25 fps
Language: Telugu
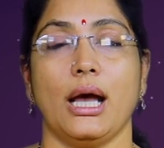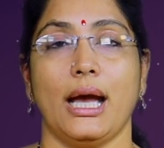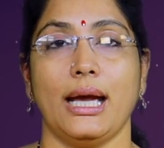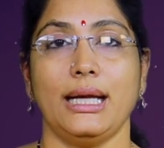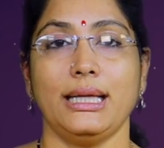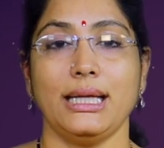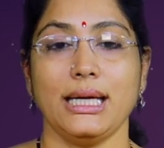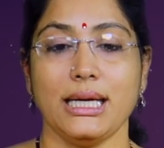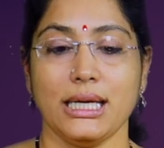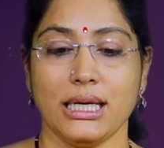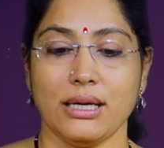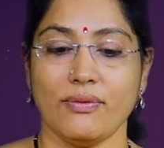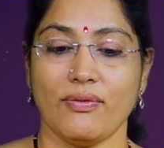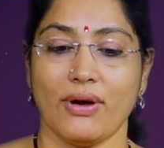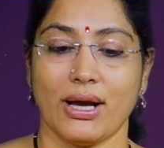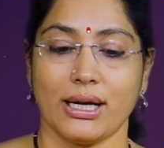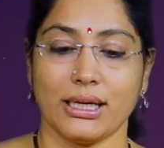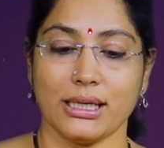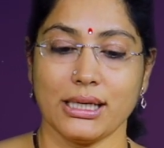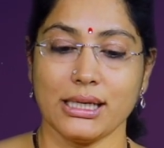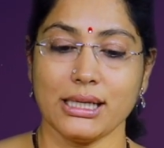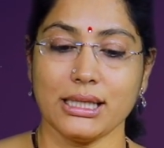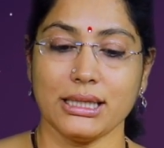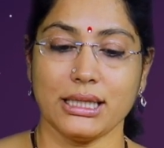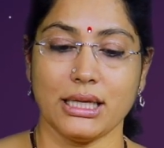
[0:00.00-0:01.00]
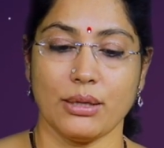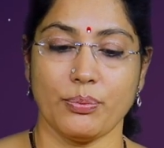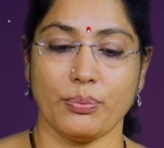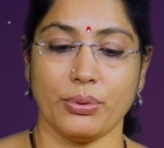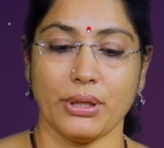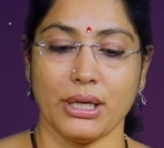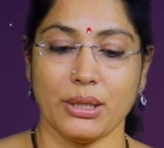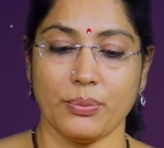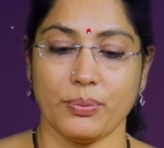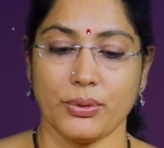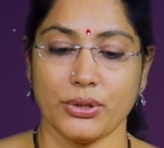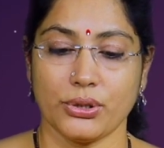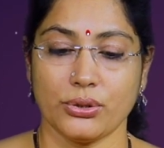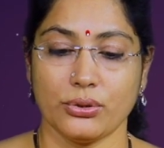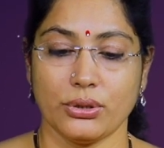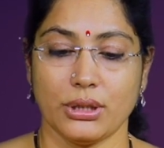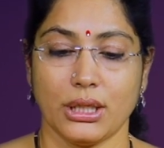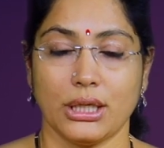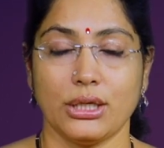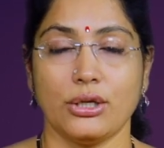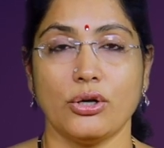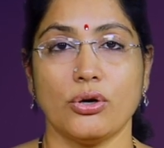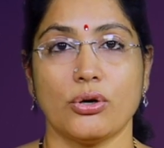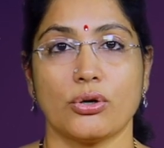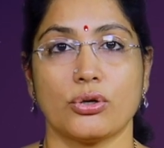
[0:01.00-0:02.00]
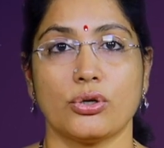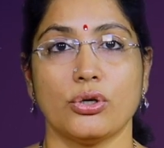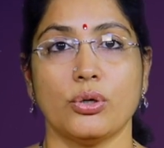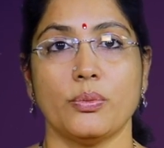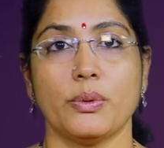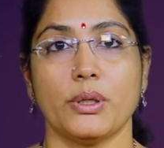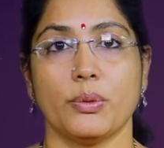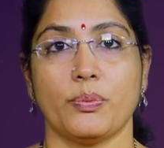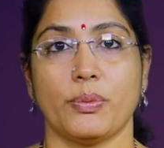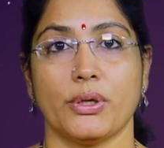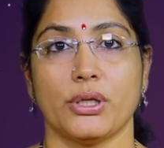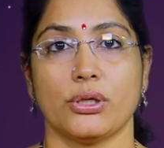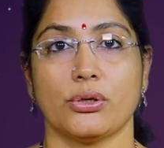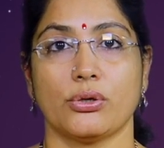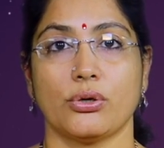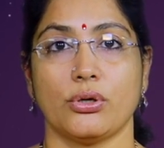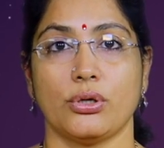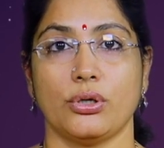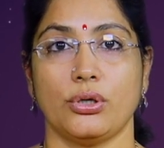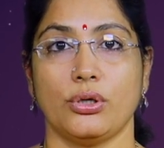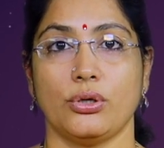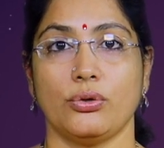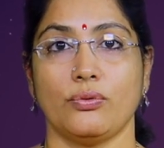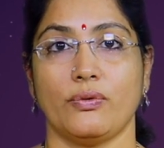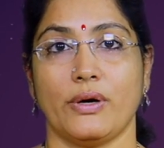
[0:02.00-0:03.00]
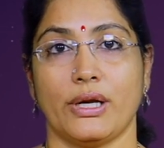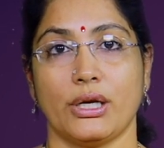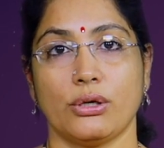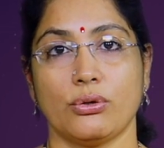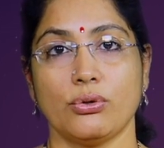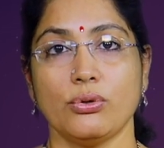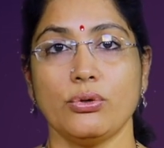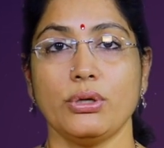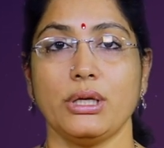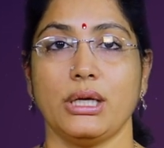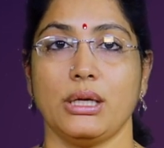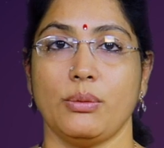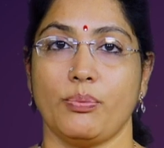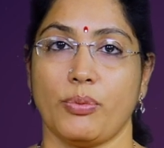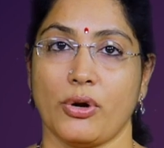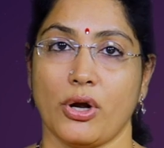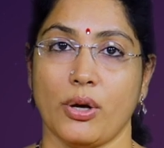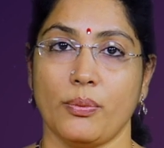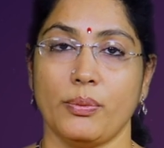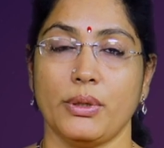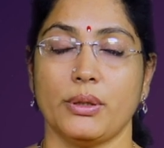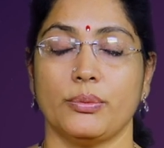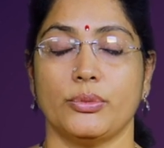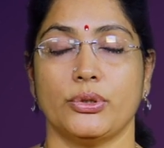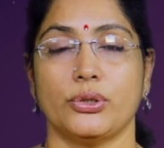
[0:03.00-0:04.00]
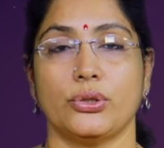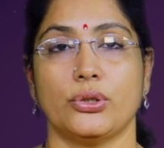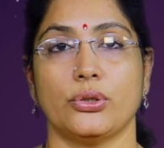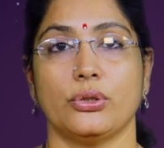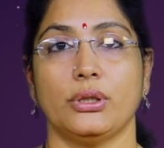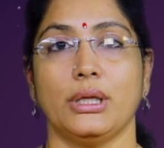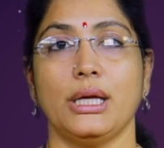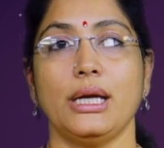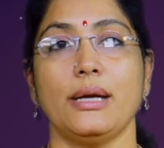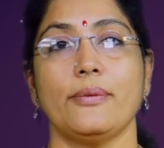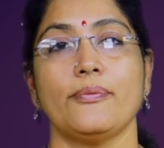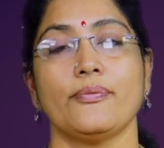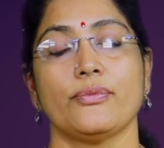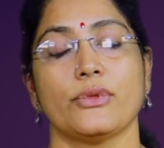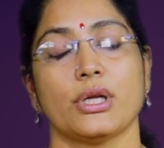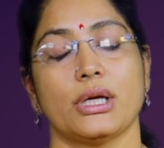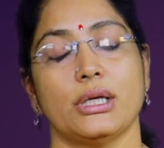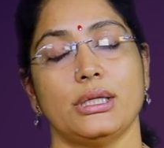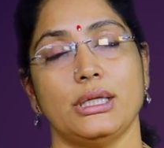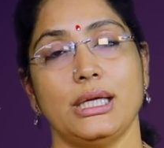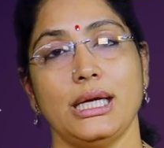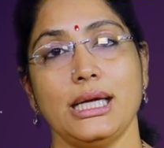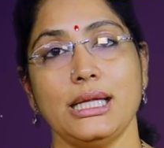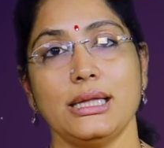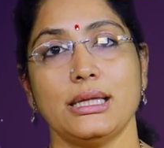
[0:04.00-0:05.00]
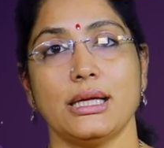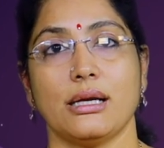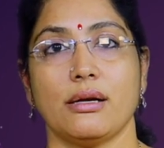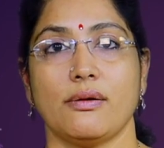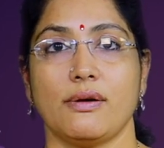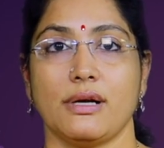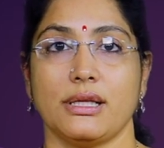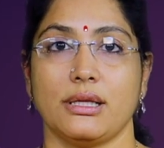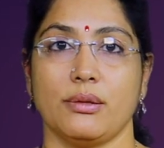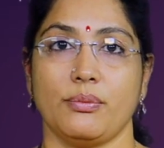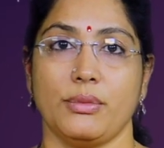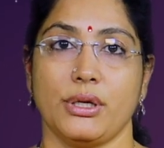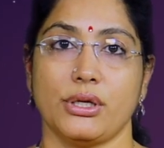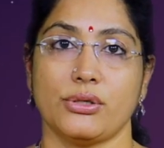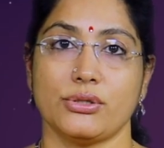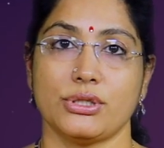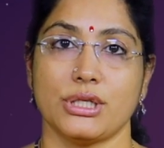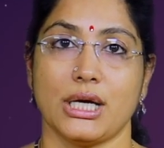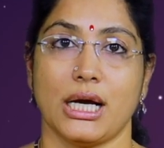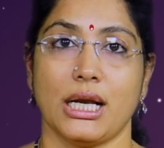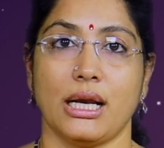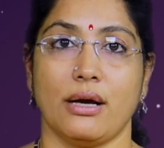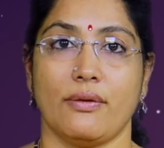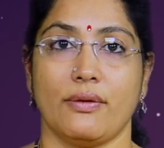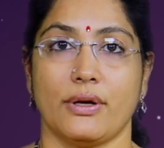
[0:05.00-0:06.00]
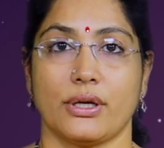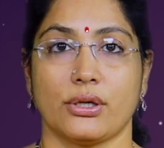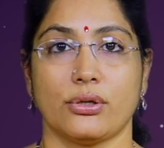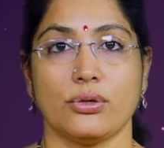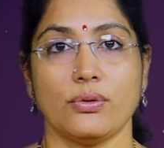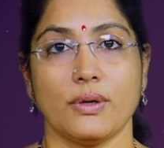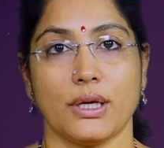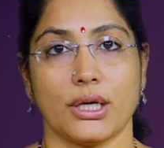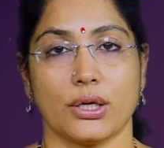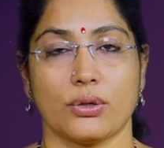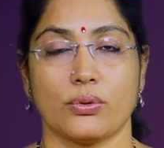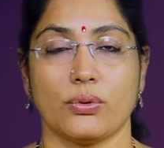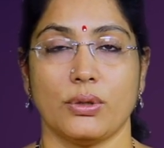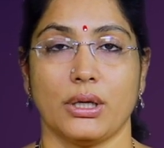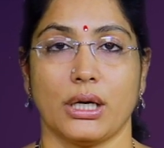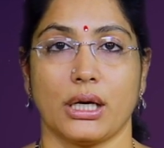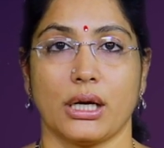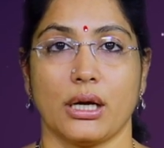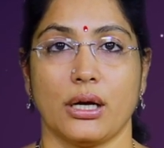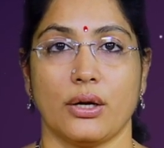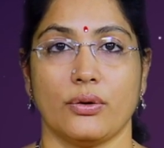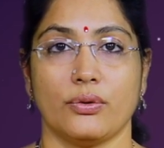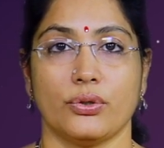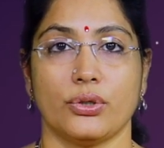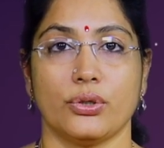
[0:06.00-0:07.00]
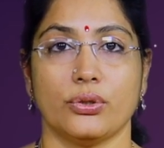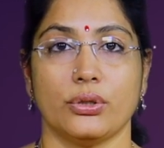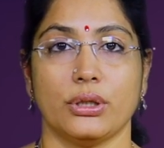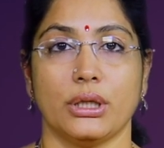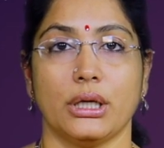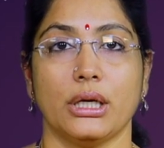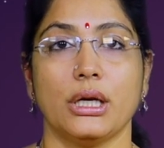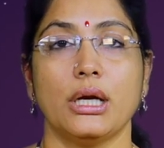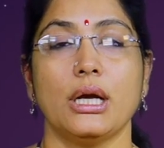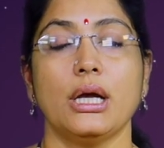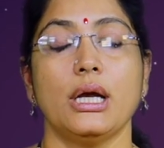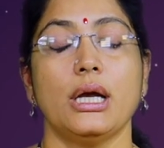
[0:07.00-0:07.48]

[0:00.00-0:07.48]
అయితే ఈ వక్రగతి ఎప్పుడైపోతుంది అంటే అక్టోబర్ పదకొండు వరకు ఈ ప్రాబ్లం ఉంటుంది దీని తర్వాత మీకు చాలా వరకు అనుకూలంగా ఉంటుంది